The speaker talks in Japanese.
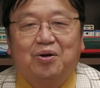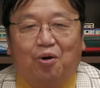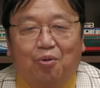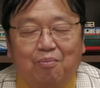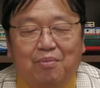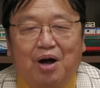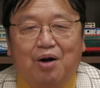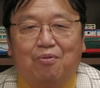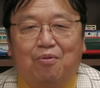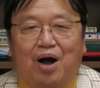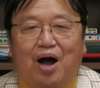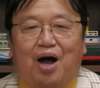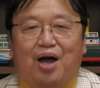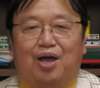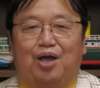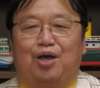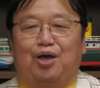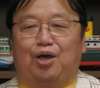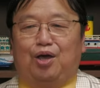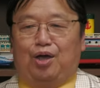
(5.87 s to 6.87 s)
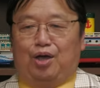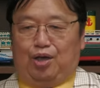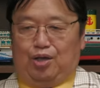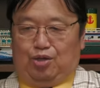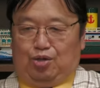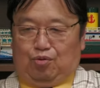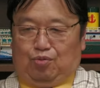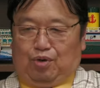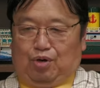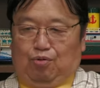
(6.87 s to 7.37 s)
こんばんは、
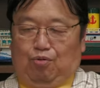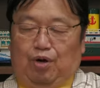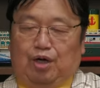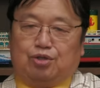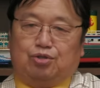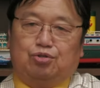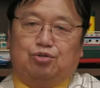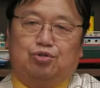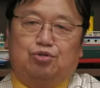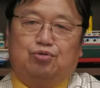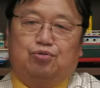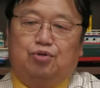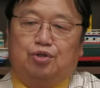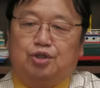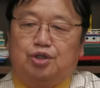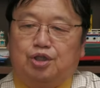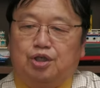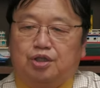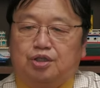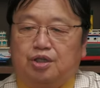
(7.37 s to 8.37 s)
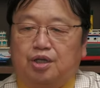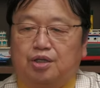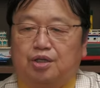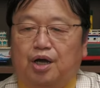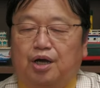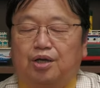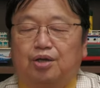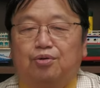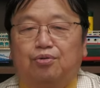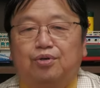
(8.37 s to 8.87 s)
えー、今日はごがつじゅうごにちですね、
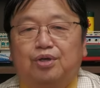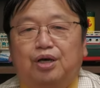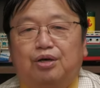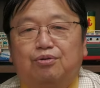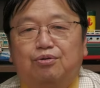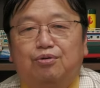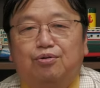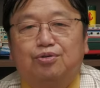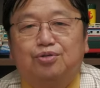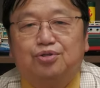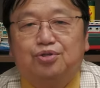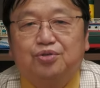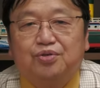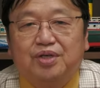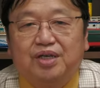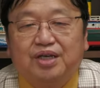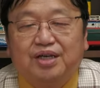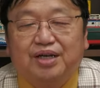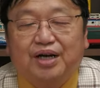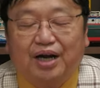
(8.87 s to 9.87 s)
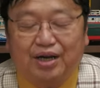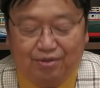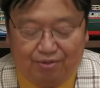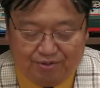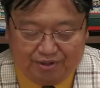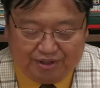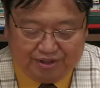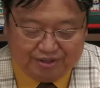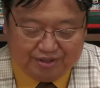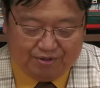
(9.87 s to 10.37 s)
だいよんひゃくよんじゅういっかい
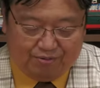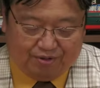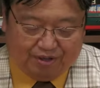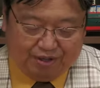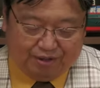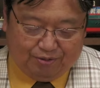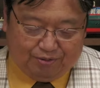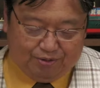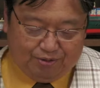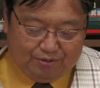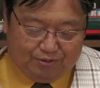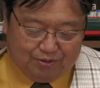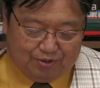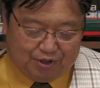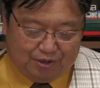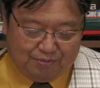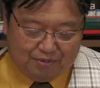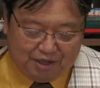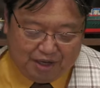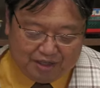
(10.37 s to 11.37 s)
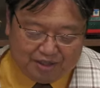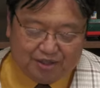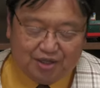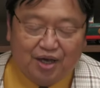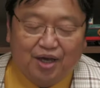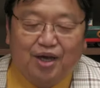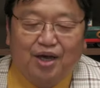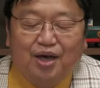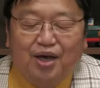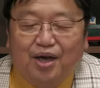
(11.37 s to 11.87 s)
のですね岡田敏夫ゼミです。
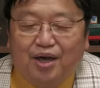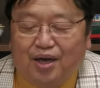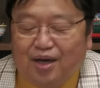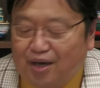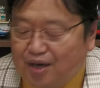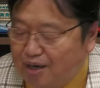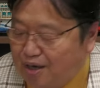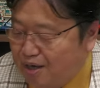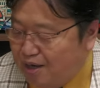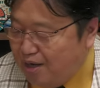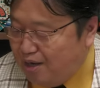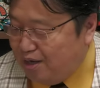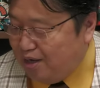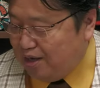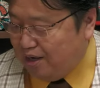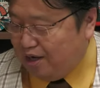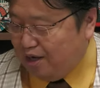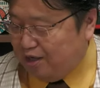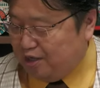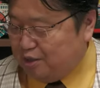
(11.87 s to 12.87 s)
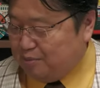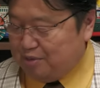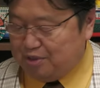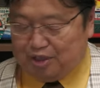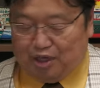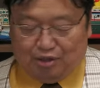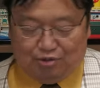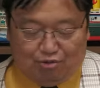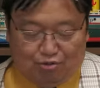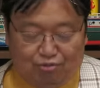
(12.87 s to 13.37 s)
えー、じゃあもう
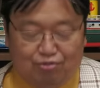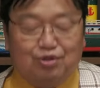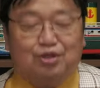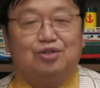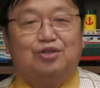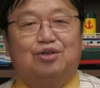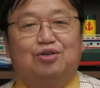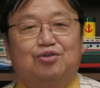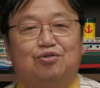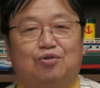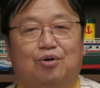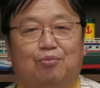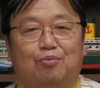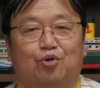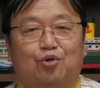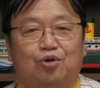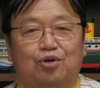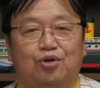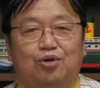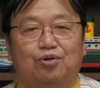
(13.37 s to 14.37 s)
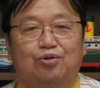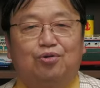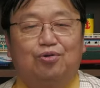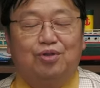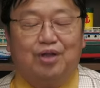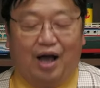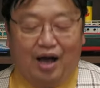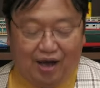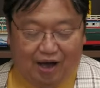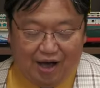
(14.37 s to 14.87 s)
早速ですね、今日はもういろいろ
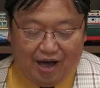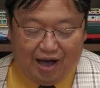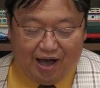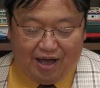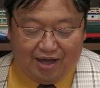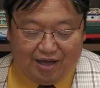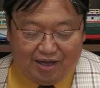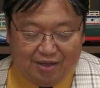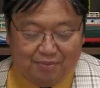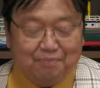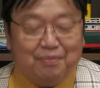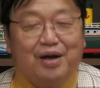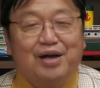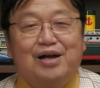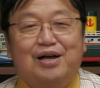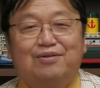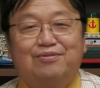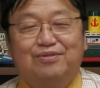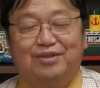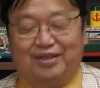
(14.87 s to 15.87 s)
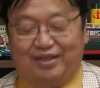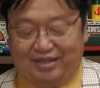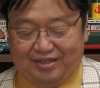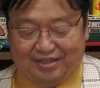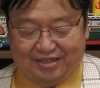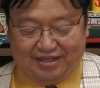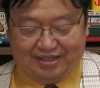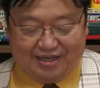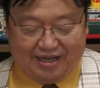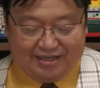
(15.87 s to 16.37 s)
ないっぱいあるんでで
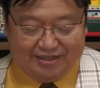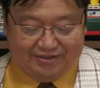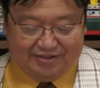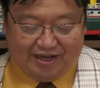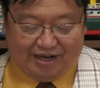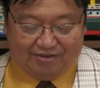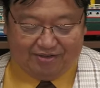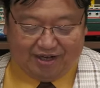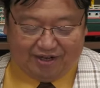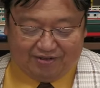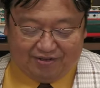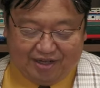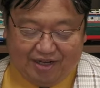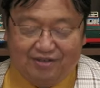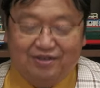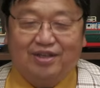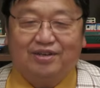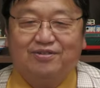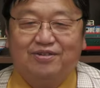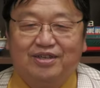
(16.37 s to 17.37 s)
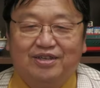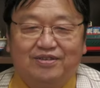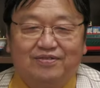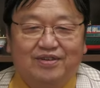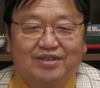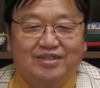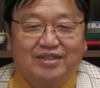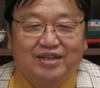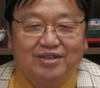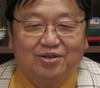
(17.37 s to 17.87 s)
すね、サクサクサクサクサクいき
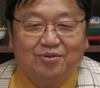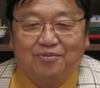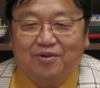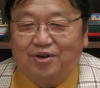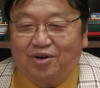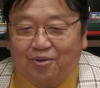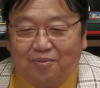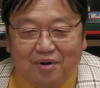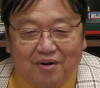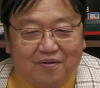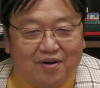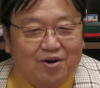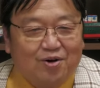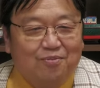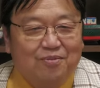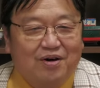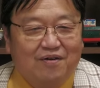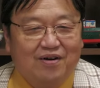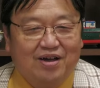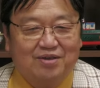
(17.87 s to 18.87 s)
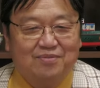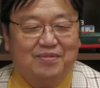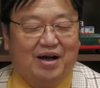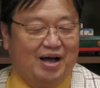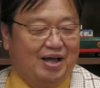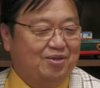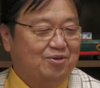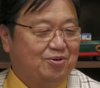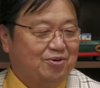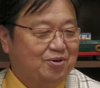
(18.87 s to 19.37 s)
ますね。どうもこんばんは、こんばんは。
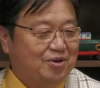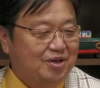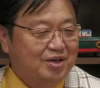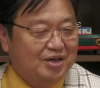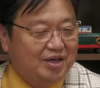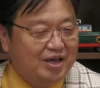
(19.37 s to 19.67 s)
今あの、